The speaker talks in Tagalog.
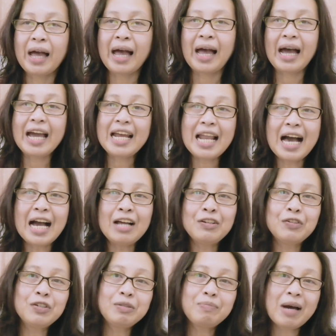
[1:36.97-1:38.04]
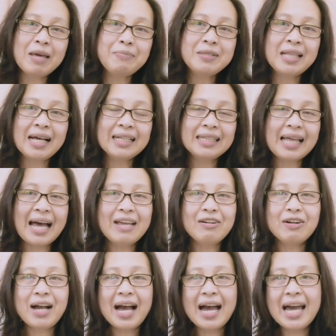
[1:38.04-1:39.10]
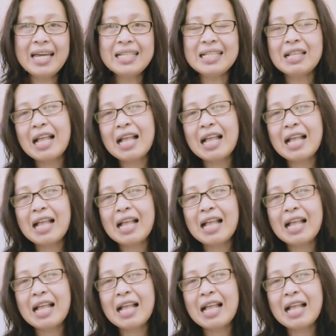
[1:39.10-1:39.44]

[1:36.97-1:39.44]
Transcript: Ah, kailangan good vibes lang tayo guys.